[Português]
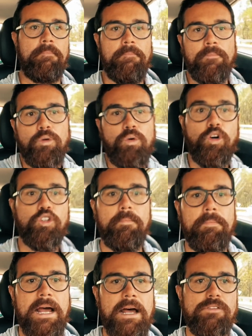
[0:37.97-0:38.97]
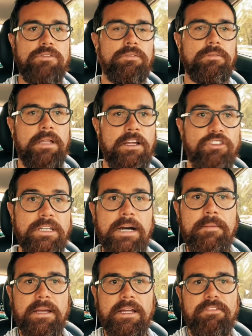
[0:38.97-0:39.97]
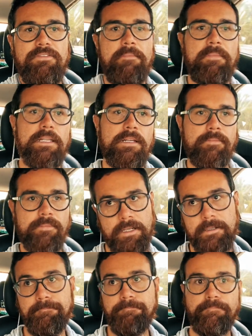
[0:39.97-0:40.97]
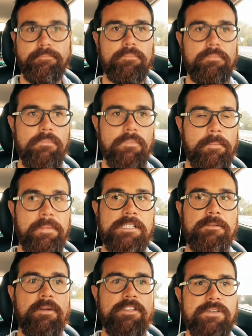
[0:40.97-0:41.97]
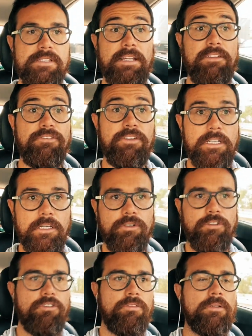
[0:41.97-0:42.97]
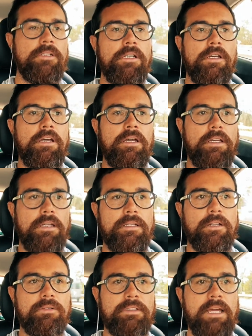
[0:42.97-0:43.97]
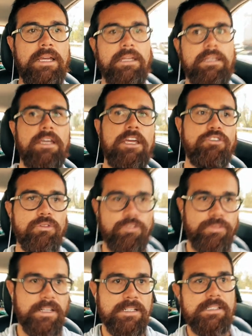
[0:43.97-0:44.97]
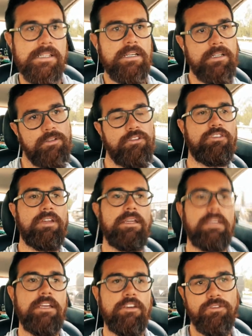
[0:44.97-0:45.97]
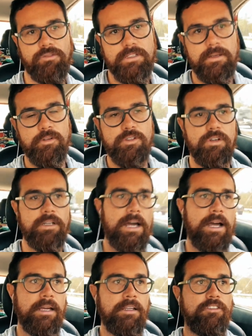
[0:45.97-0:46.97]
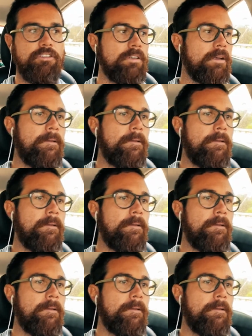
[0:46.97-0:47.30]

no curto prazo na dinâmica da família. Né? Principalmente se você tem filhos, então tem riscos financeiros, tem riscos emocionais,